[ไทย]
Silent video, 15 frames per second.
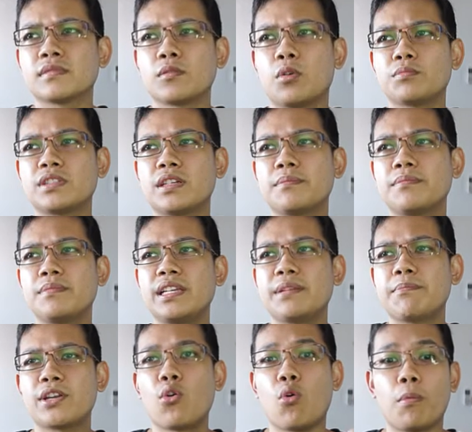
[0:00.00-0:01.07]
ผมจะมี
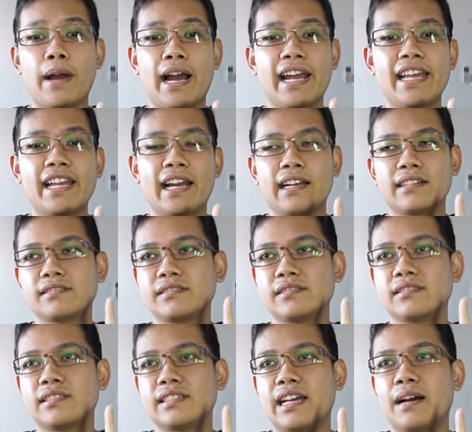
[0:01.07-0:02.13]
ประโยคมาให้
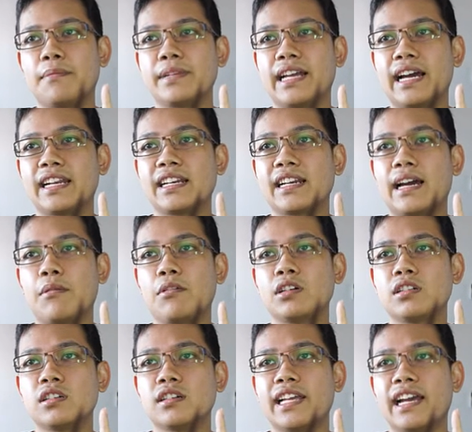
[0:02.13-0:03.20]
นะครับ อีกอันหนึ่งนะครับก็
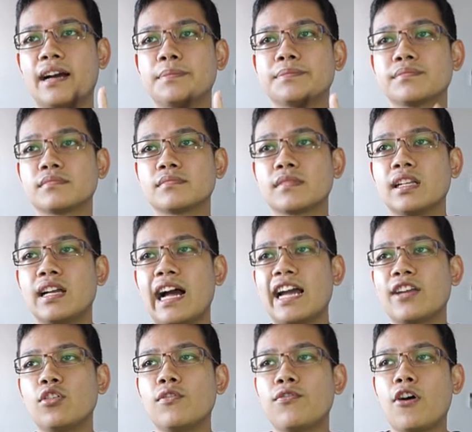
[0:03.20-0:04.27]
คือเนี่ยครับ I
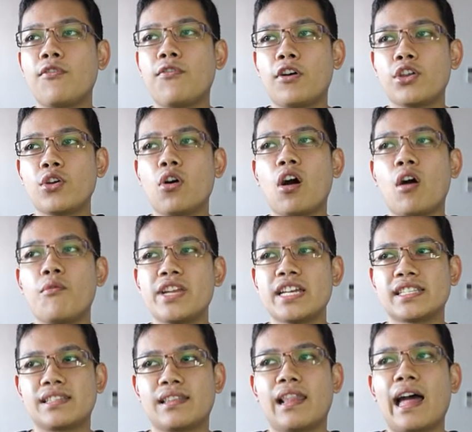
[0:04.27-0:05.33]
don't fall for your
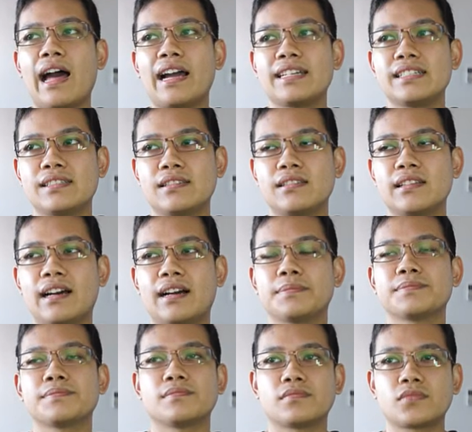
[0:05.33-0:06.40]
obvious lies นะครับ
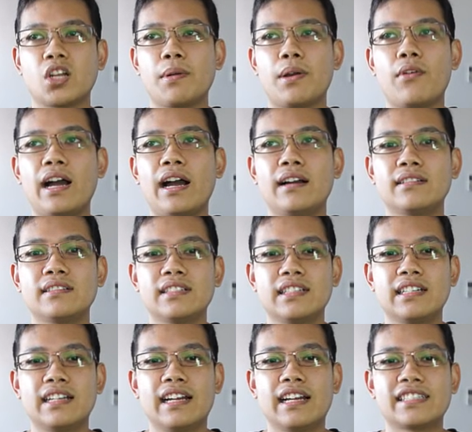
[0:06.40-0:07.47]
ก็แปลว่า
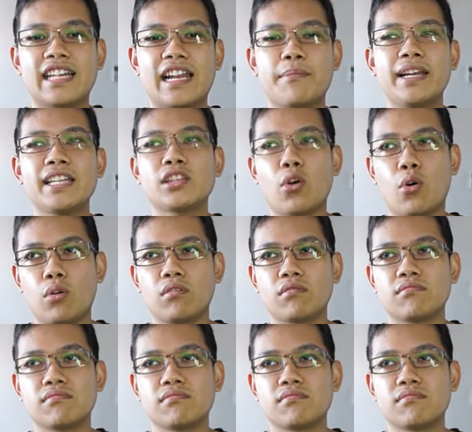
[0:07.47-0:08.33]
ฉันไม่ตก